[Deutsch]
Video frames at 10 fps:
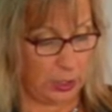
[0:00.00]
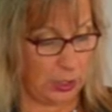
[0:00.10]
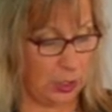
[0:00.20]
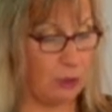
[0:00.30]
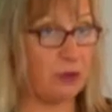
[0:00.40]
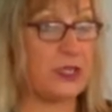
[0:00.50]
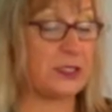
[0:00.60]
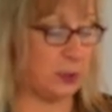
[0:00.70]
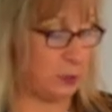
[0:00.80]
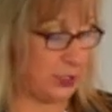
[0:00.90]
Aber
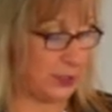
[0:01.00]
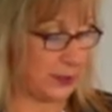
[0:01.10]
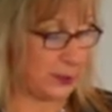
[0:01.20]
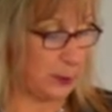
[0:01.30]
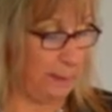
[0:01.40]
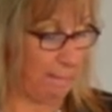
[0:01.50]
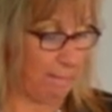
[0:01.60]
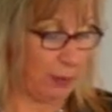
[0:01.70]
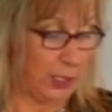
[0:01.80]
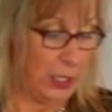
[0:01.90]
weiter im Text.
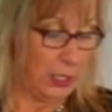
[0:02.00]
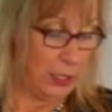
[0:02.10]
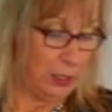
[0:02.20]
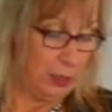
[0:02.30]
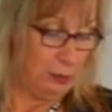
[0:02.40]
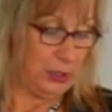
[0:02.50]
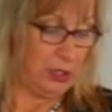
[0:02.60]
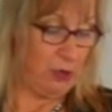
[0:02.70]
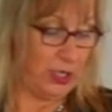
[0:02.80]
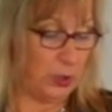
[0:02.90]

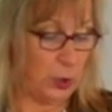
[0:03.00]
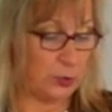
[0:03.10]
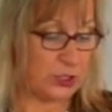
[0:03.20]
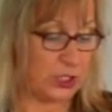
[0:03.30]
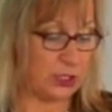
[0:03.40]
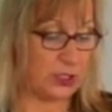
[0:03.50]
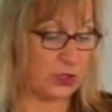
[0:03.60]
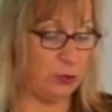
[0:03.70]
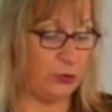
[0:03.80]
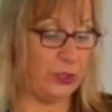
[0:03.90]
Mittlerweile kommen täglich
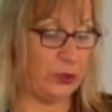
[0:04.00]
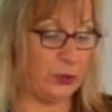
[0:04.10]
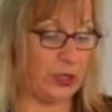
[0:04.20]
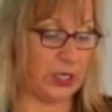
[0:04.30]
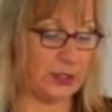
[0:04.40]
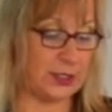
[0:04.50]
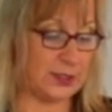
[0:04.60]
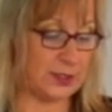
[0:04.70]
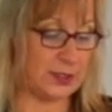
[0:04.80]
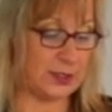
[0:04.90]
so viele neue
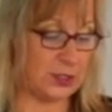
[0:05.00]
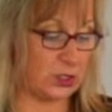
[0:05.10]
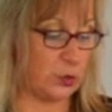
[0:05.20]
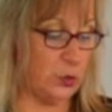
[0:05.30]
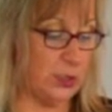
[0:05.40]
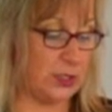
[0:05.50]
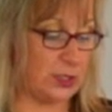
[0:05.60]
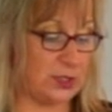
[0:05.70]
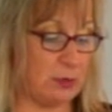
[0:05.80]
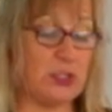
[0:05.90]
Adressen dazu,
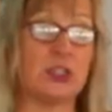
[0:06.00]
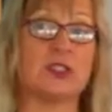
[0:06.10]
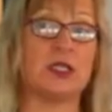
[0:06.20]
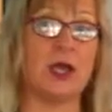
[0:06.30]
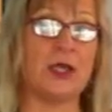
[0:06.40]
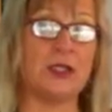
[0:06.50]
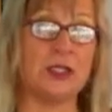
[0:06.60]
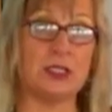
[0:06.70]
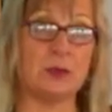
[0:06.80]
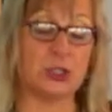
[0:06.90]
dass der Mensch es alleine
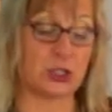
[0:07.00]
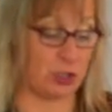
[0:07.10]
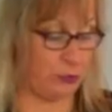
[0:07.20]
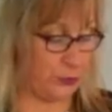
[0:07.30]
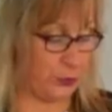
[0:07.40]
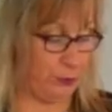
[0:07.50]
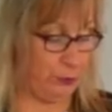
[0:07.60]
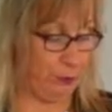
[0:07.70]
nicht mehr schafft.